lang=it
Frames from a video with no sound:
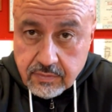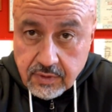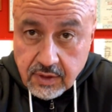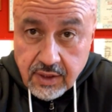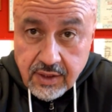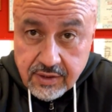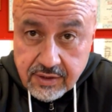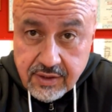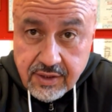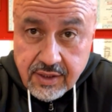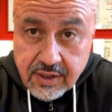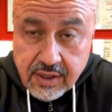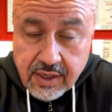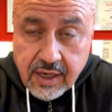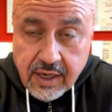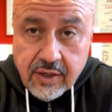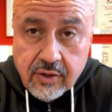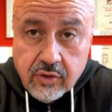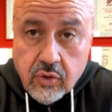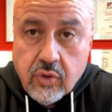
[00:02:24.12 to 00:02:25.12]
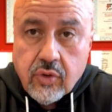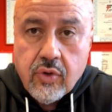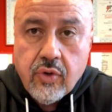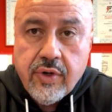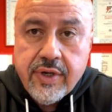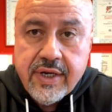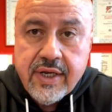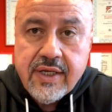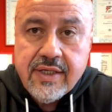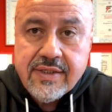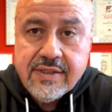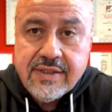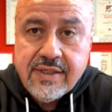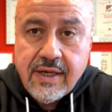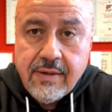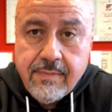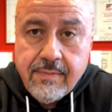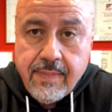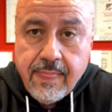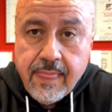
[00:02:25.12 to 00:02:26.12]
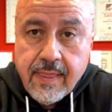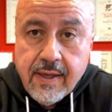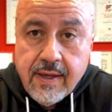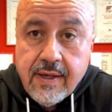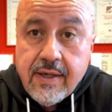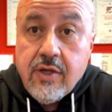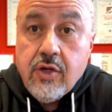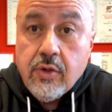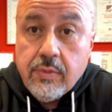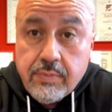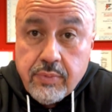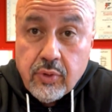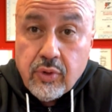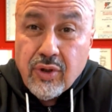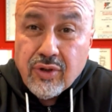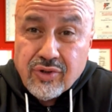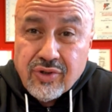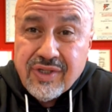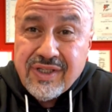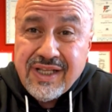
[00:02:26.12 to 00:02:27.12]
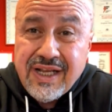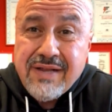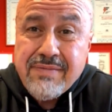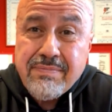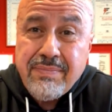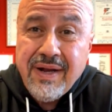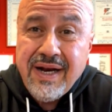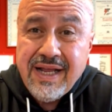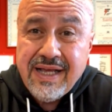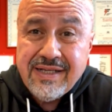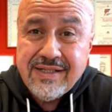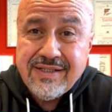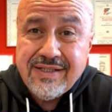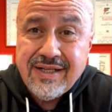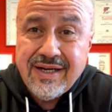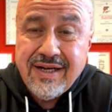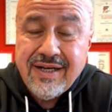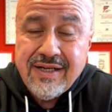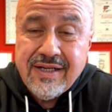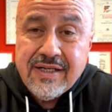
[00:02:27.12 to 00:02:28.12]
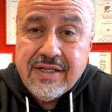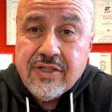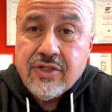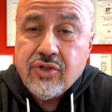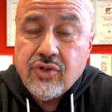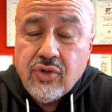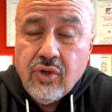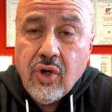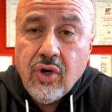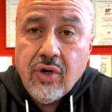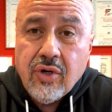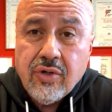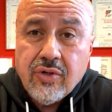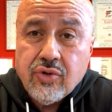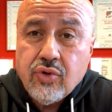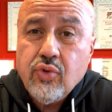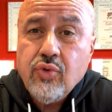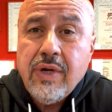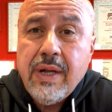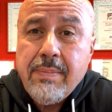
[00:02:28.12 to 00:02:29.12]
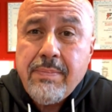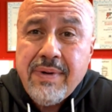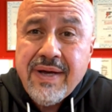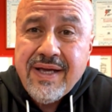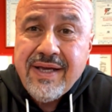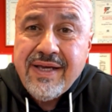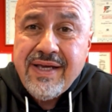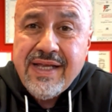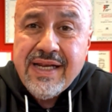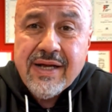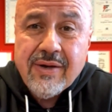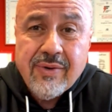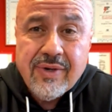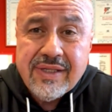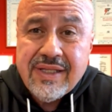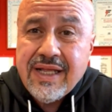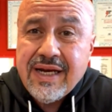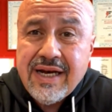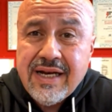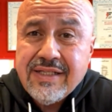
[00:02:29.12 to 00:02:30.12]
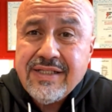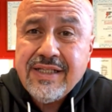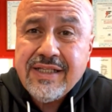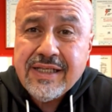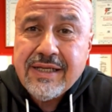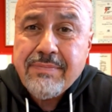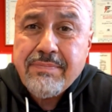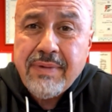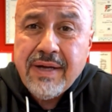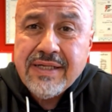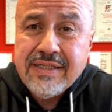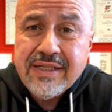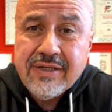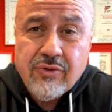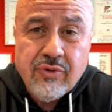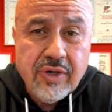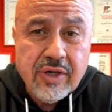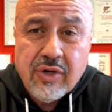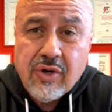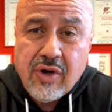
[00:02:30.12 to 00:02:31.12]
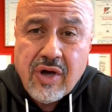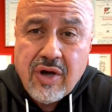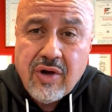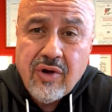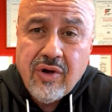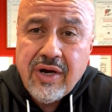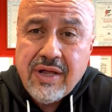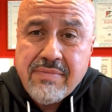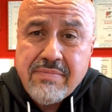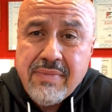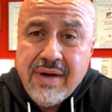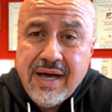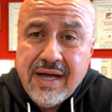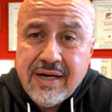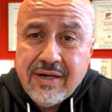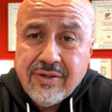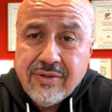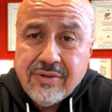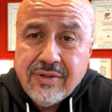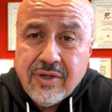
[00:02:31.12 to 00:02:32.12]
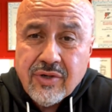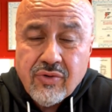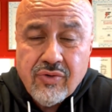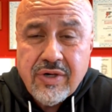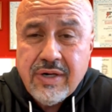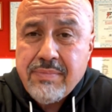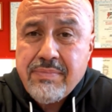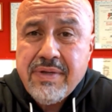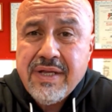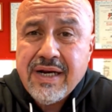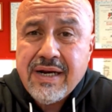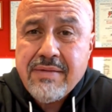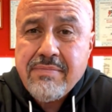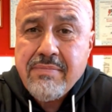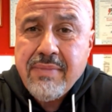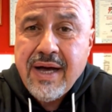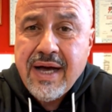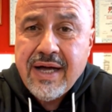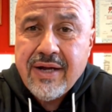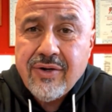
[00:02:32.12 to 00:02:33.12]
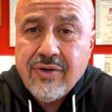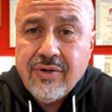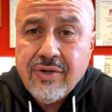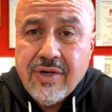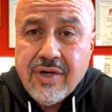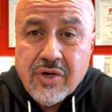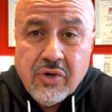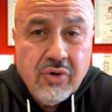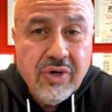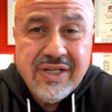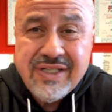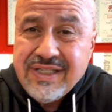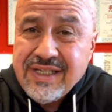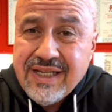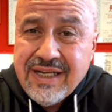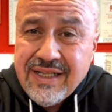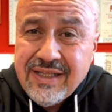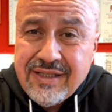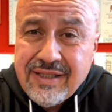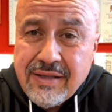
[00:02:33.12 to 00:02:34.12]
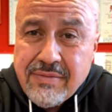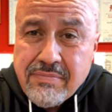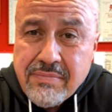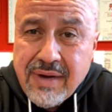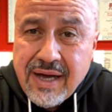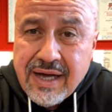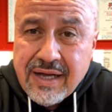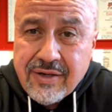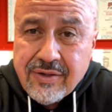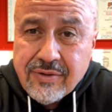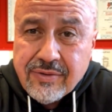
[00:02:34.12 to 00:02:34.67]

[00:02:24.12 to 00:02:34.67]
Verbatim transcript: e dica con coerenza io piuttosto che andare in palestra sto sulla panchina a guardare la gente che passa con una Coca-Cola in mano, con una birra in mano, con la sigaretta in mano.